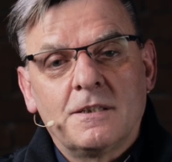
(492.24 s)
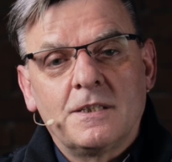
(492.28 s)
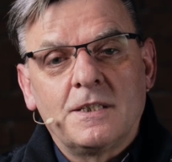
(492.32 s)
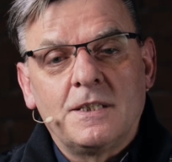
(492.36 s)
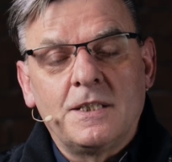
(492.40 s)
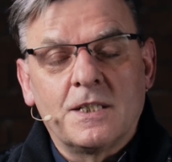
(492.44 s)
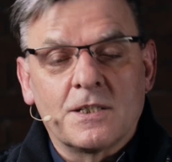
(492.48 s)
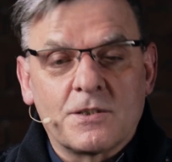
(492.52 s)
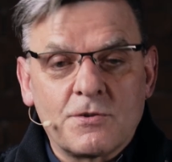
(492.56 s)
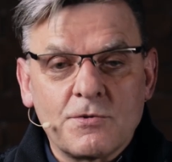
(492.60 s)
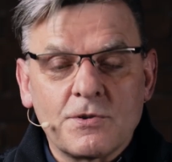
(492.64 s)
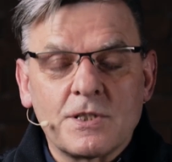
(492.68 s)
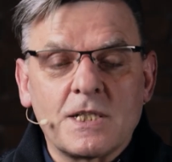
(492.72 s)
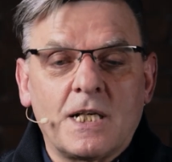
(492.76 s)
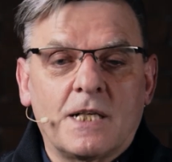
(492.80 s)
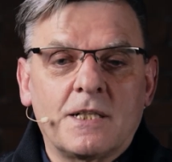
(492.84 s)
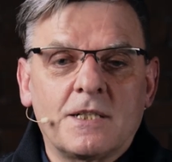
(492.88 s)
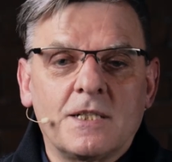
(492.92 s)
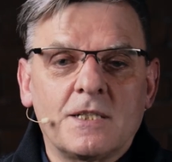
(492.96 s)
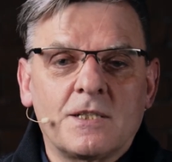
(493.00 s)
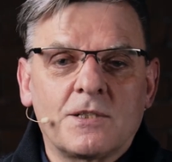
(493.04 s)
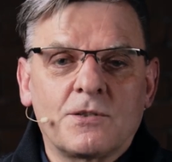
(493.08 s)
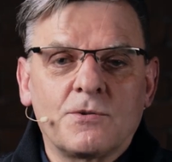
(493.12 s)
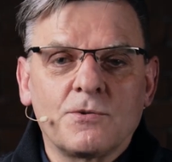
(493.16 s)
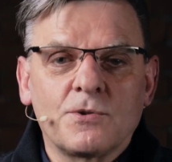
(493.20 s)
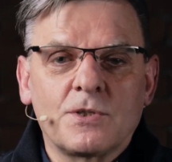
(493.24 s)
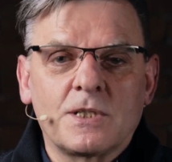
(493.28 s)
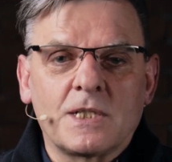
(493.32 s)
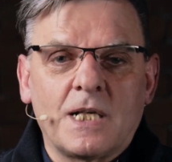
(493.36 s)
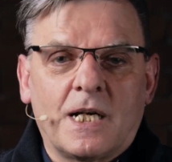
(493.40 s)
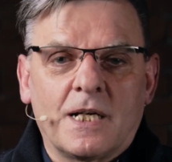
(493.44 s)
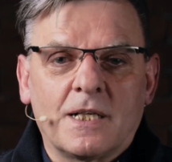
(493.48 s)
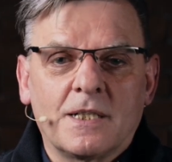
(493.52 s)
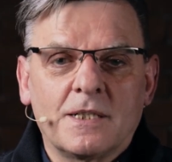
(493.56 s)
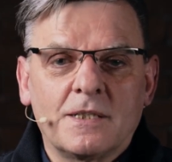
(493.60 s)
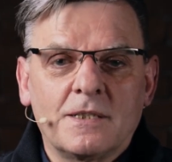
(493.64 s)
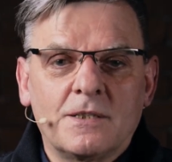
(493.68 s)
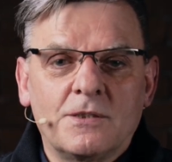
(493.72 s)
Jezusa
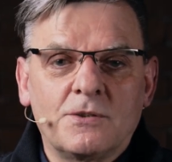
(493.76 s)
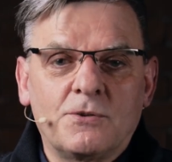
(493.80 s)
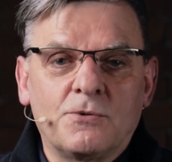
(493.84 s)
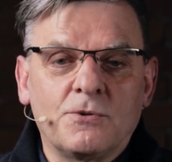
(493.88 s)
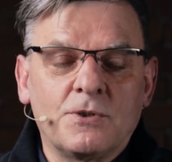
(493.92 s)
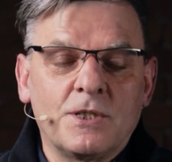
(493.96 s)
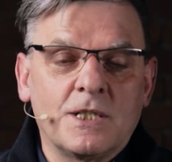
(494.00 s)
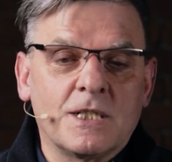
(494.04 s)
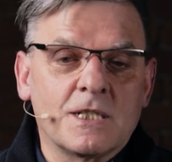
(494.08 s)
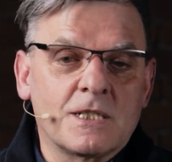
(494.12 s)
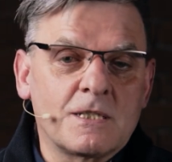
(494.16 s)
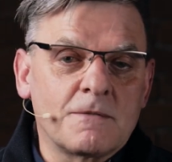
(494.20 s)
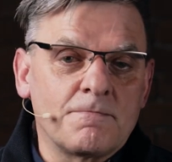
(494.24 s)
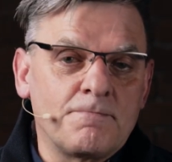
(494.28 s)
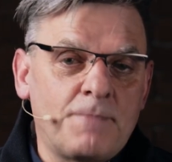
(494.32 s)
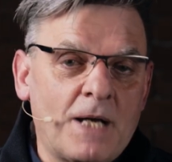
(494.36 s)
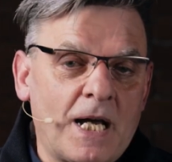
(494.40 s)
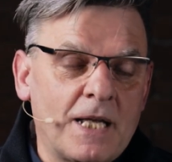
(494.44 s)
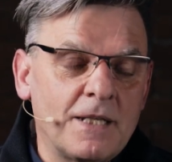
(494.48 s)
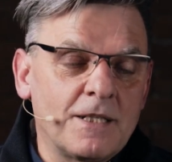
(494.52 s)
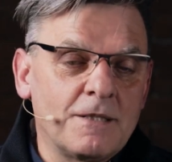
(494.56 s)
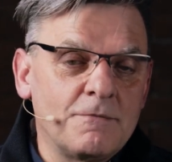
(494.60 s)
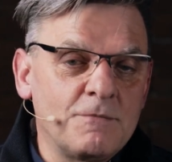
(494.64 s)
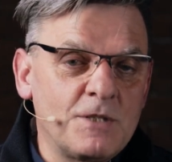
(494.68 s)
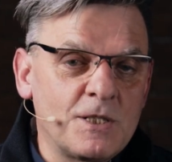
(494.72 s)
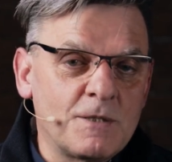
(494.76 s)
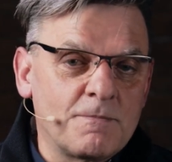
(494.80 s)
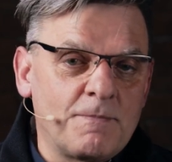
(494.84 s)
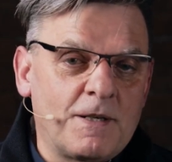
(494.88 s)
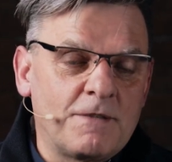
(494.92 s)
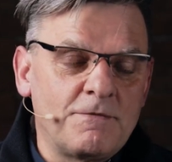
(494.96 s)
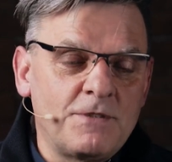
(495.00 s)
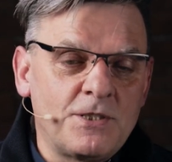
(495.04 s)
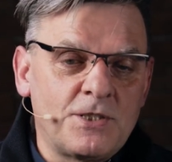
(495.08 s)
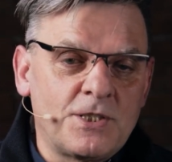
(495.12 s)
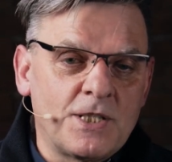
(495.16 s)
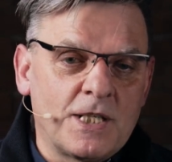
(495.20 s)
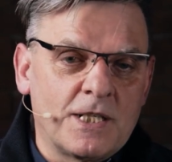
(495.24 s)
Chrystusa który jest Panem i
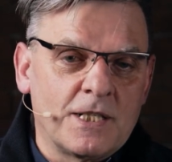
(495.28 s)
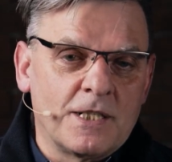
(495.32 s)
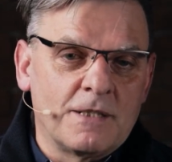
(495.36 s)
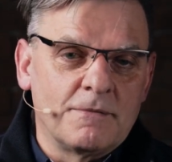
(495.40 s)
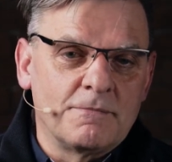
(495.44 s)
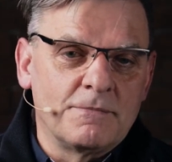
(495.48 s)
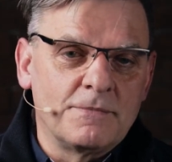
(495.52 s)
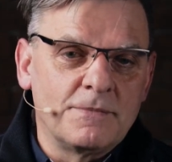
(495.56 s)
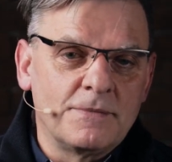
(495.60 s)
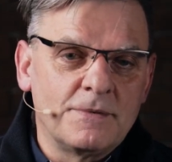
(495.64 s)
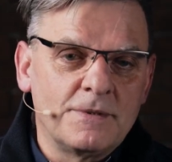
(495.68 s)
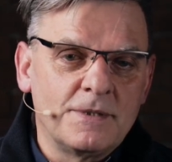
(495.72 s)
Zbawicielem.